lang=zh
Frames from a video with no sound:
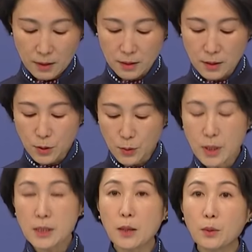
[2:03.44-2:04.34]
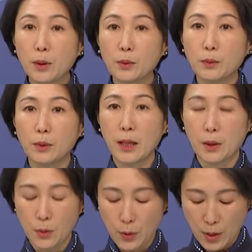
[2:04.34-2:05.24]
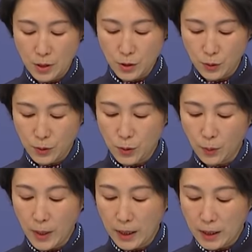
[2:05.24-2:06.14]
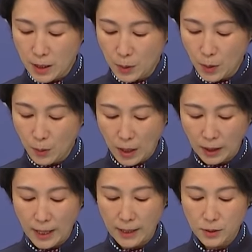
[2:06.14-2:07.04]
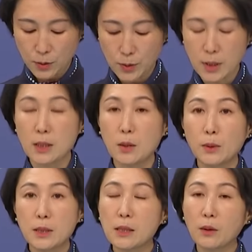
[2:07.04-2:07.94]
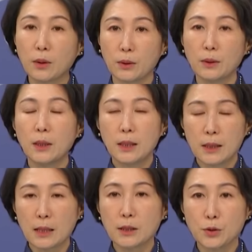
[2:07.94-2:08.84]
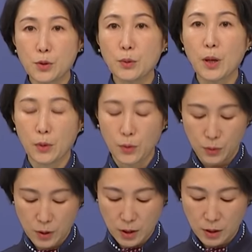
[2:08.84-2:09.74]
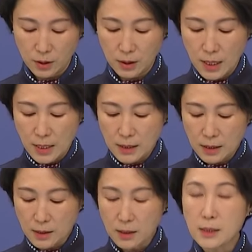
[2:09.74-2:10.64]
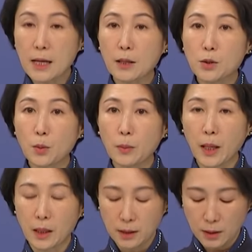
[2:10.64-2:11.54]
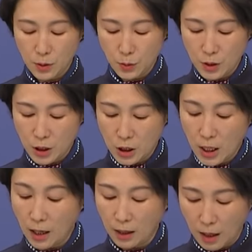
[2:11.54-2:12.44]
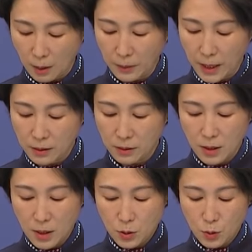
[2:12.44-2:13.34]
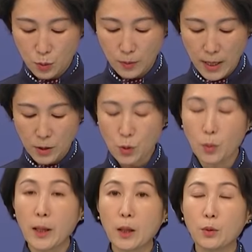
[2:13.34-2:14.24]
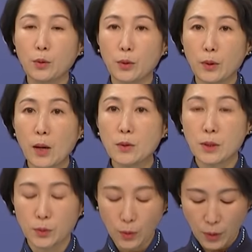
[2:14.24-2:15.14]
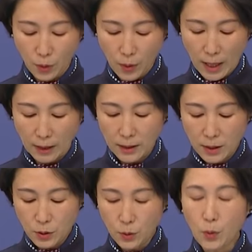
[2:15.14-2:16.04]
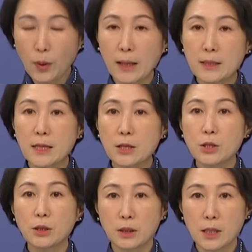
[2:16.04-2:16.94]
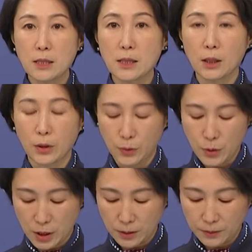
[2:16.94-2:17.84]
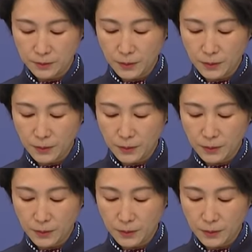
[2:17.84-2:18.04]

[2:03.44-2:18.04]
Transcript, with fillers: 此次旧金山会晤，两国元首就便利人员往来、促进人文交流达成重要共识，将增加中美客运直航航班，举办中美旅游高层对话，优化签证申请流程。